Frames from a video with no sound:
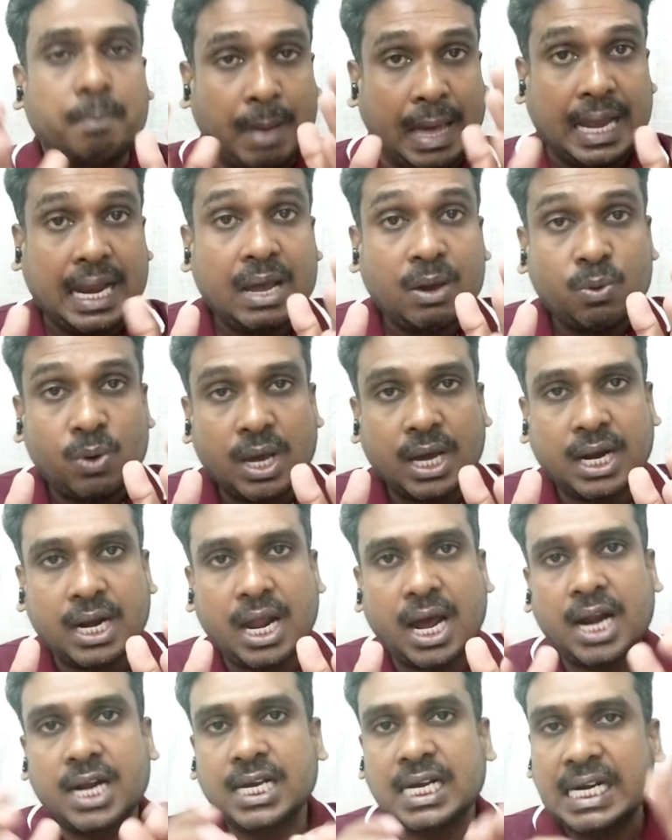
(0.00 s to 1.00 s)
பல உலக
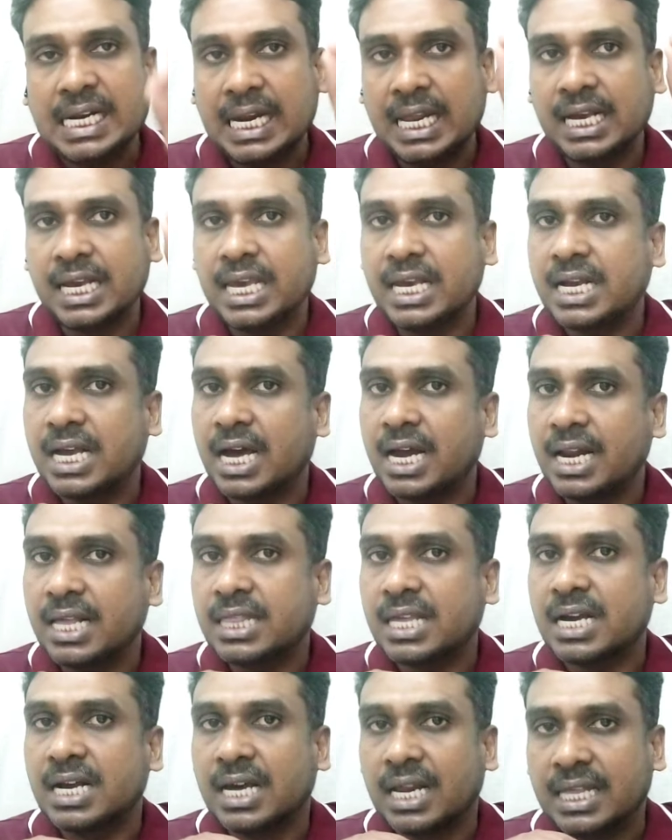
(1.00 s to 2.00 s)
நாடுகள்
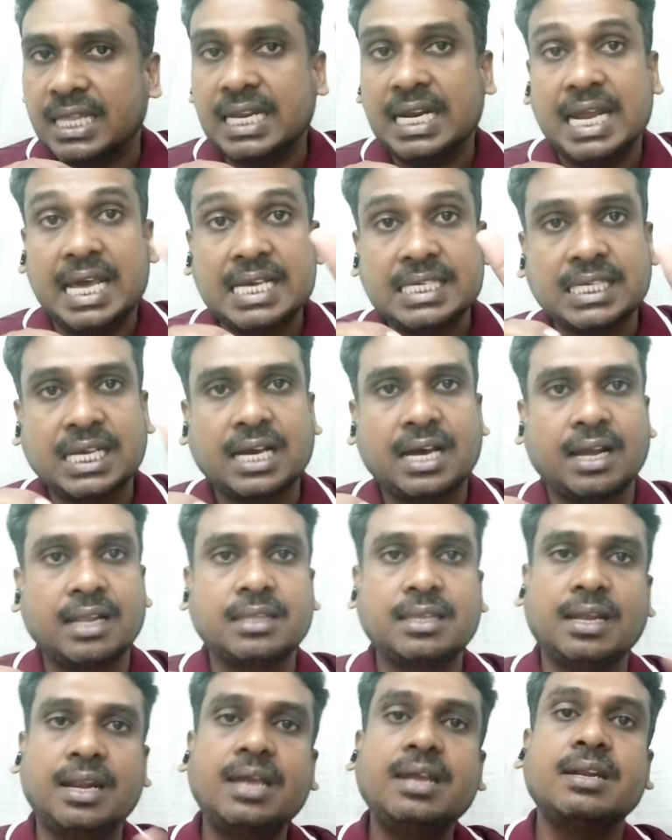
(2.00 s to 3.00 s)
இலங்கைக்கான தங்களது
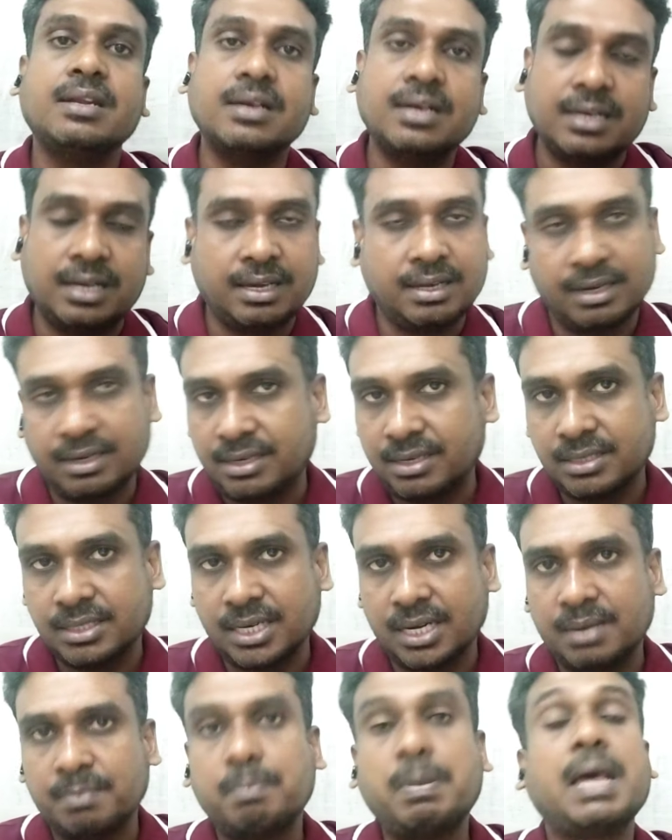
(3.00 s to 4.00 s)
நேசக்கரத்தினை நீட்டி
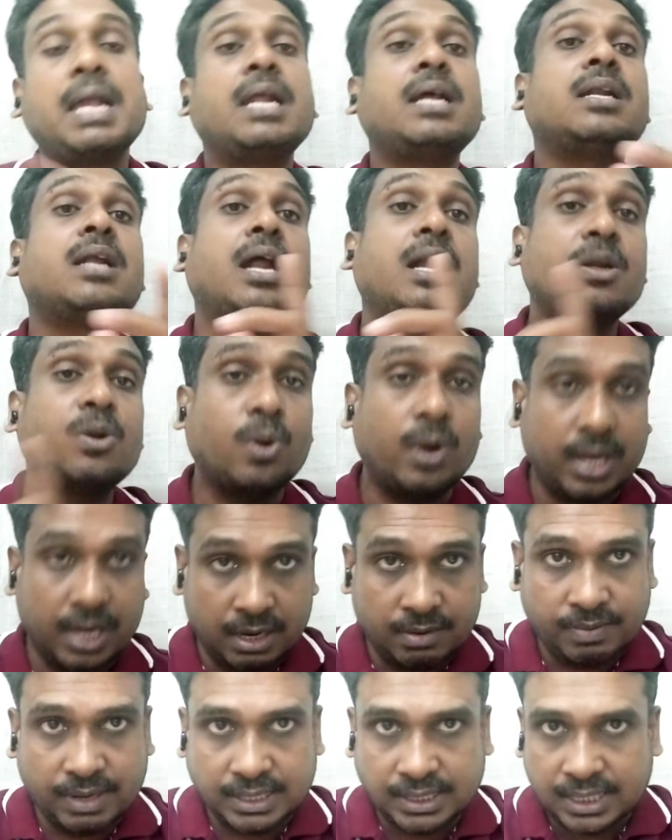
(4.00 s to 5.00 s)
இருக்கின்றன பல
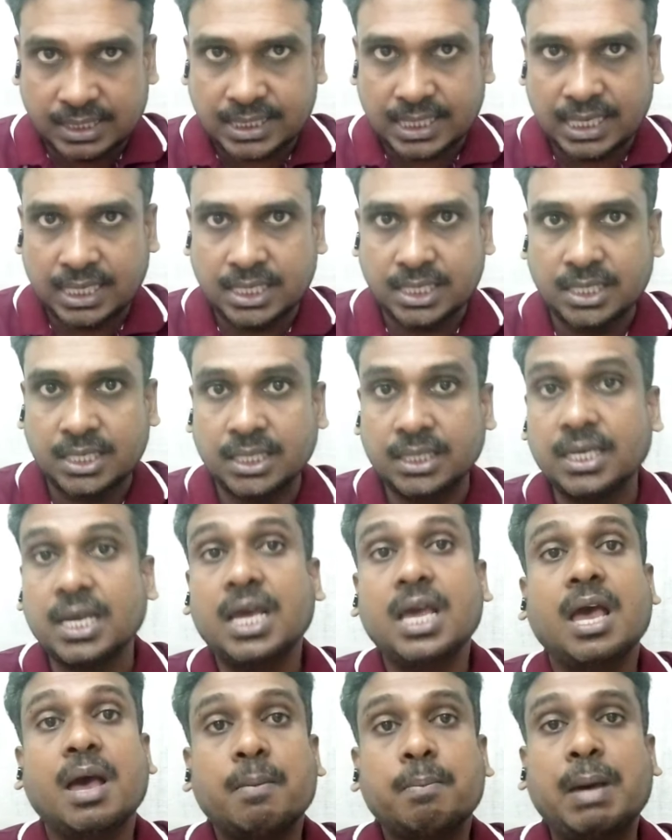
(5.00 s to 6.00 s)
நன்கொடைகள் வந்து சேர்கின்றது
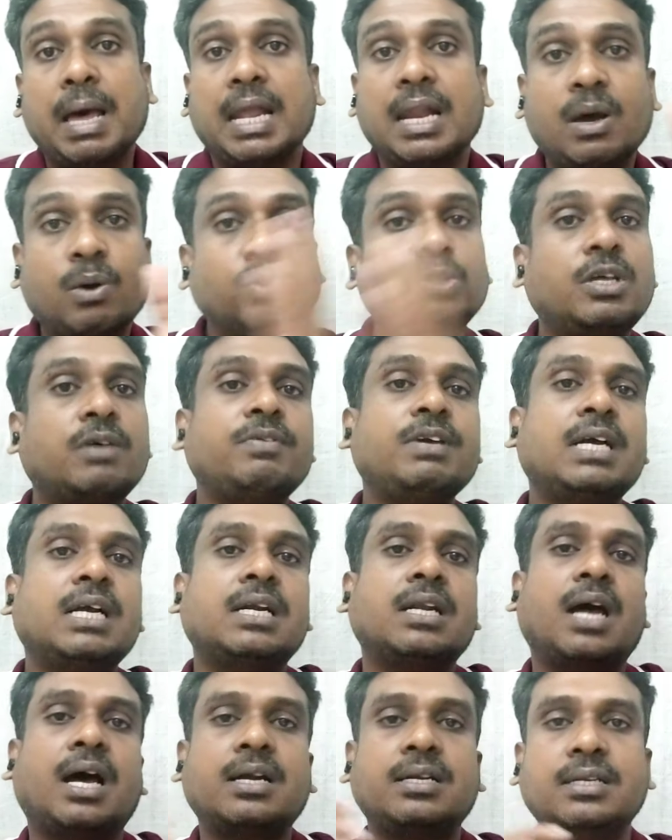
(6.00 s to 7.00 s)
பல
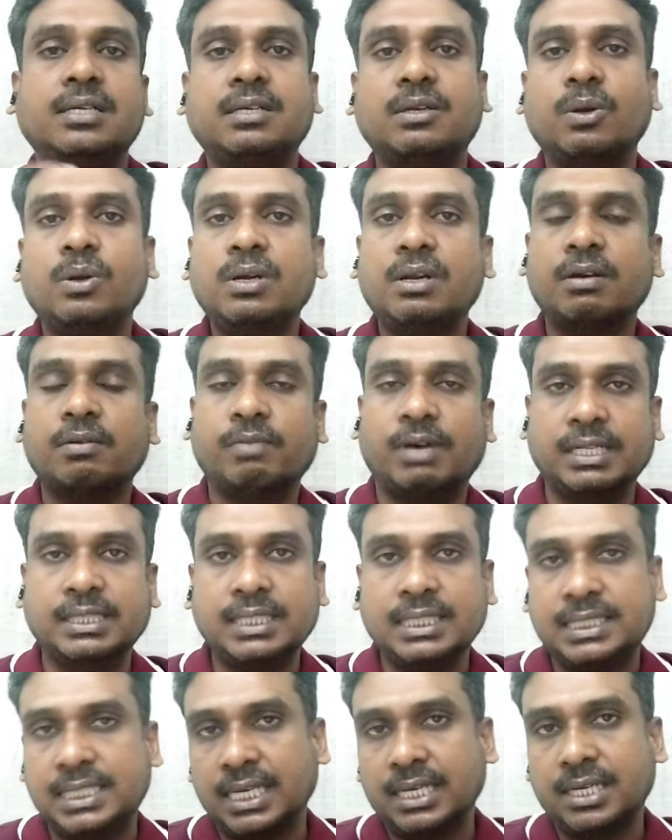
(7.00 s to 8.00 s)
உதவிகள் நாட்டிற்குள்
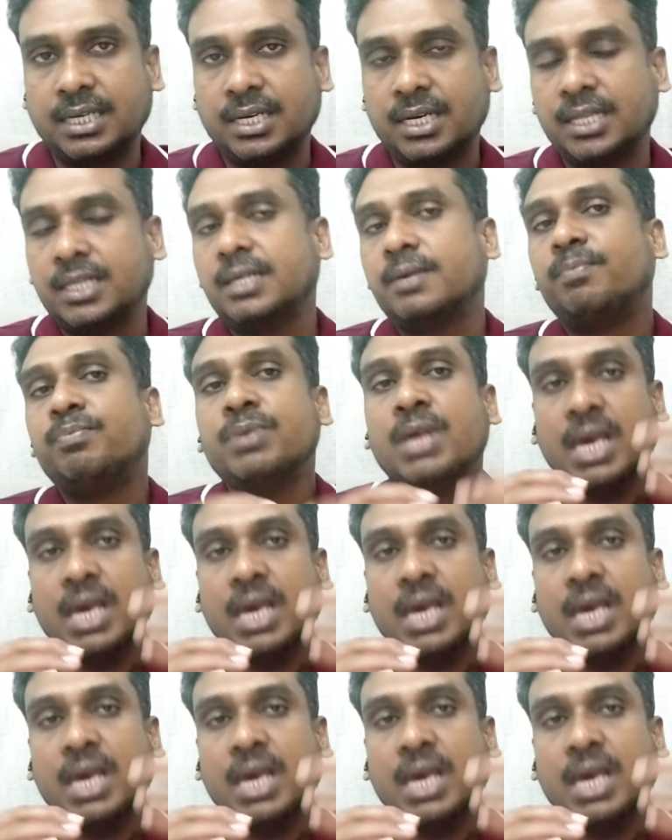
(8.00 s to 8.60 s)
வந்து சேர்கின்றது